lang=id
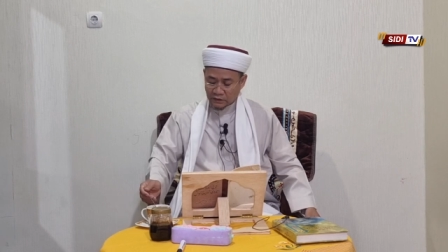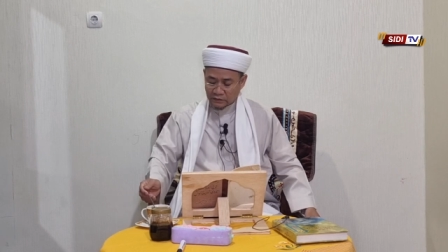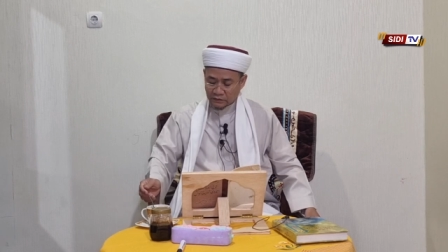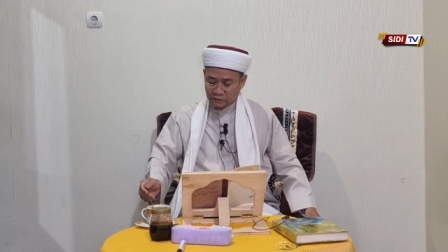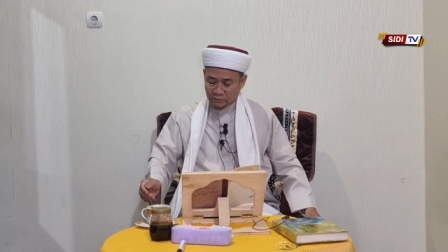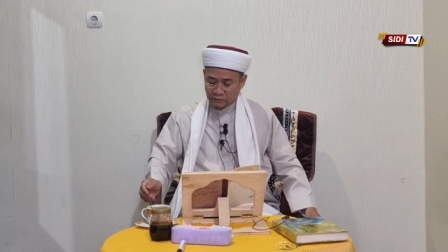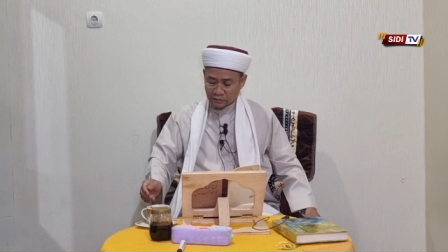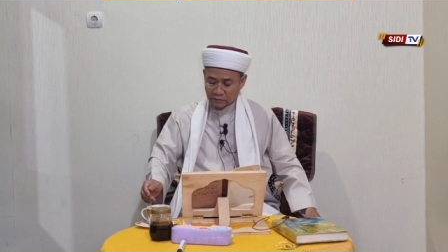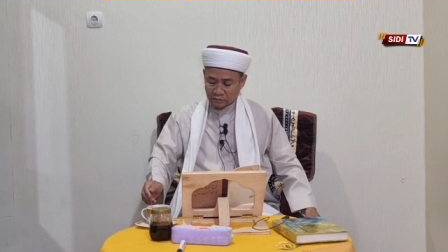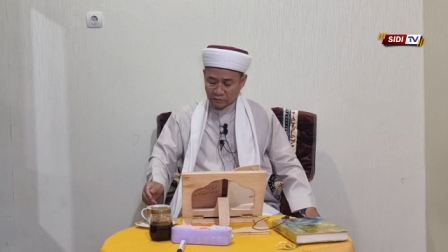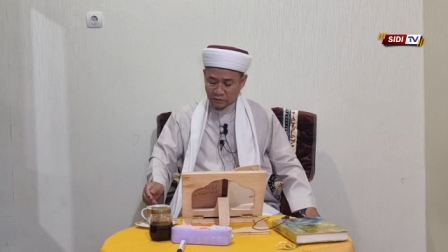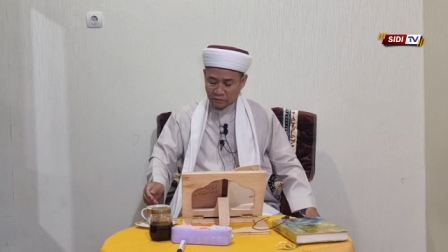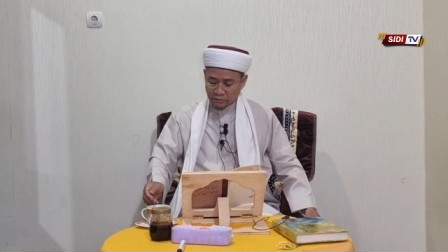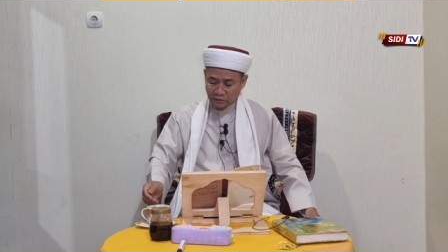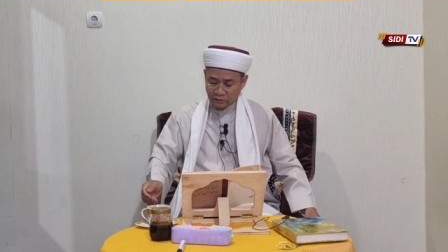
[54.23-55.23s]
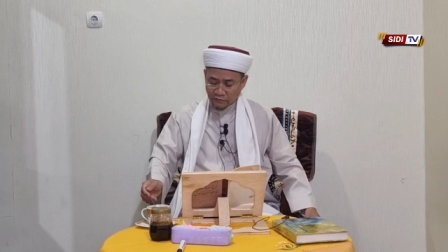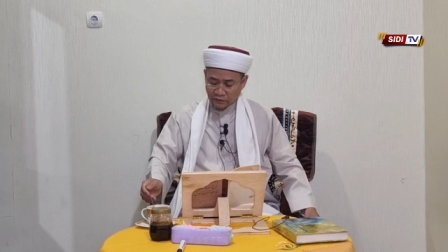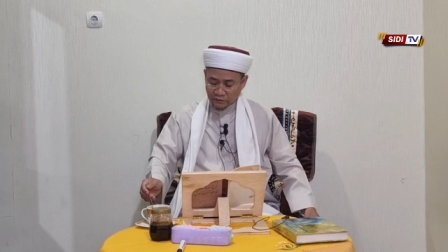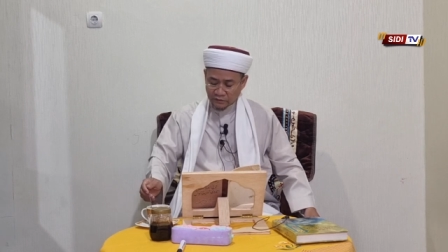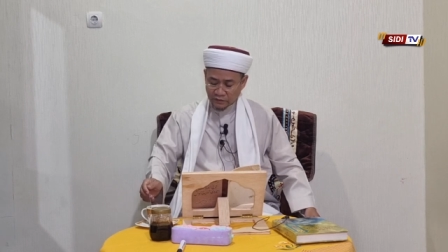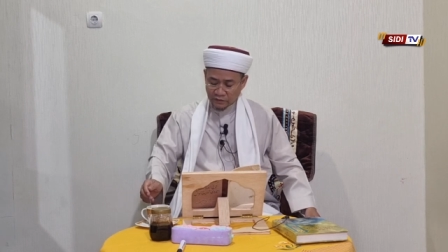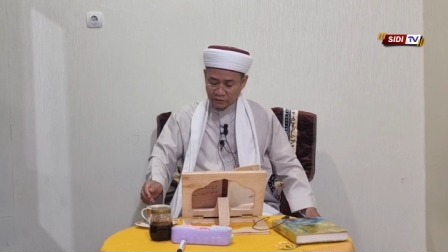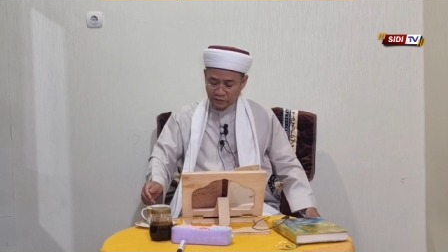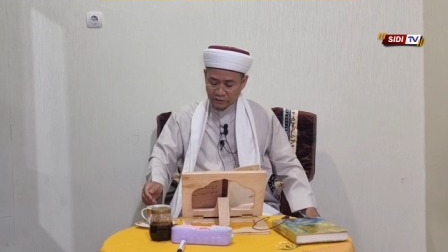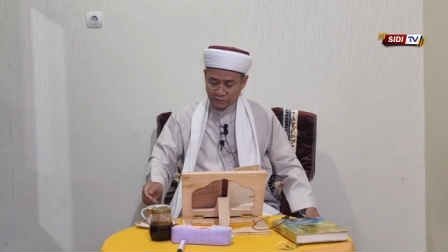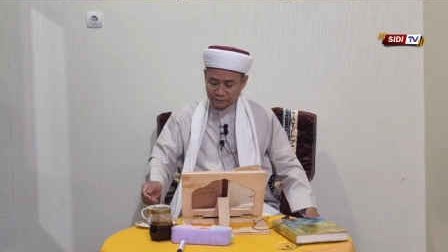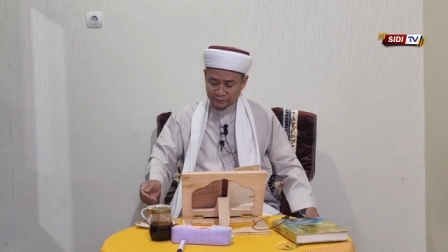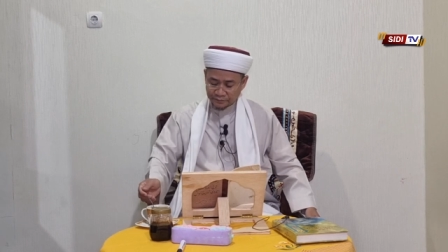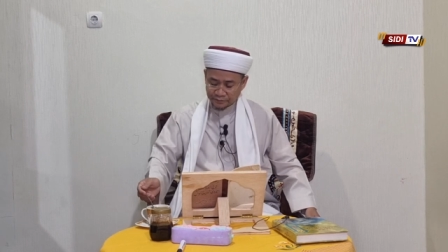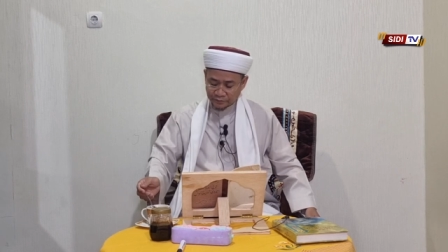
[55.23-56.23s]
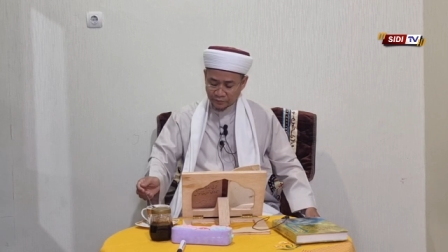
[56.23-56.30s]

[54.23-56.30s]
yakni min fadlihi